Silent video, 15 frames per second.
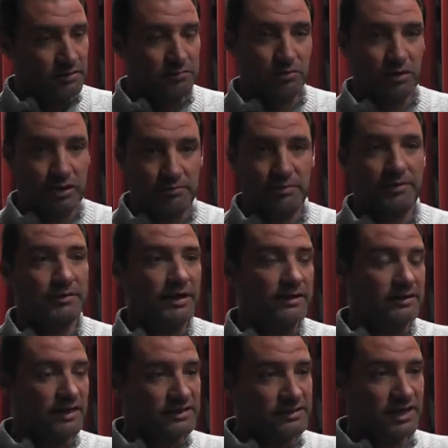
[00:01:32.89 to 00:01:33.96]
porque en primera
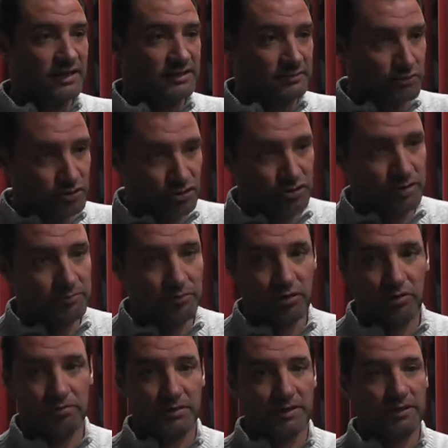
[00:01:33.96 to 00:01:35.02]
instancia hace mucho tiempo
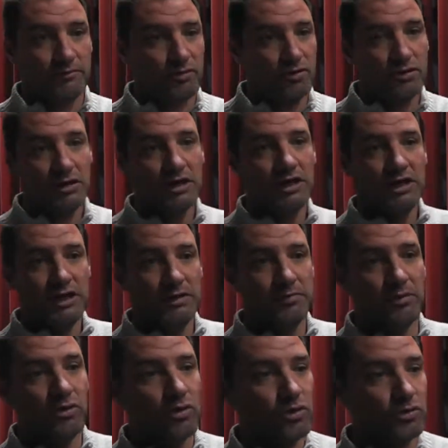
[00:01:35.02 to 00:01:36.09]
lo pedimos y
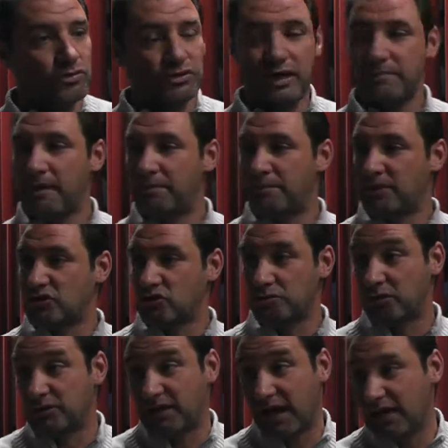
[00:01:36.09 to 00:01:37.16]
por un tema
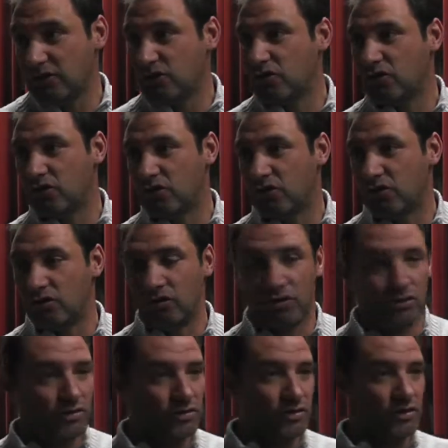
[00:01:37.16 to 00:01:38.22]
presupuestal
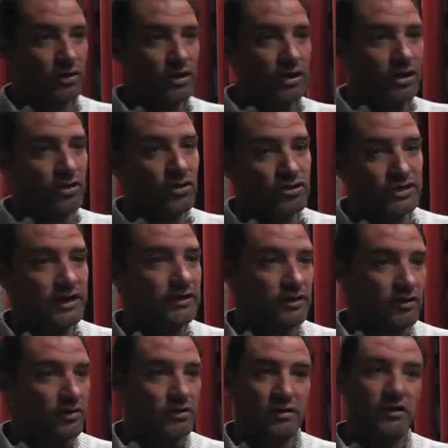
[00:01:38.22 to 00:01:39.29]
no, no se
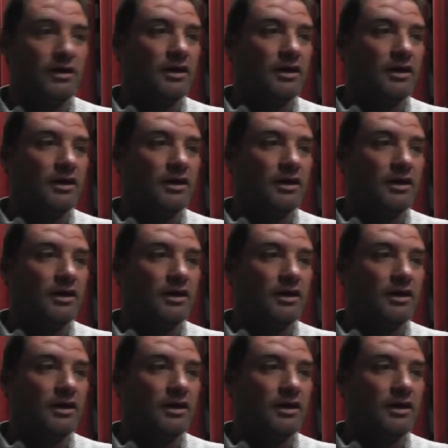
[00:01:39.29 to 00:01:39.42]
dio.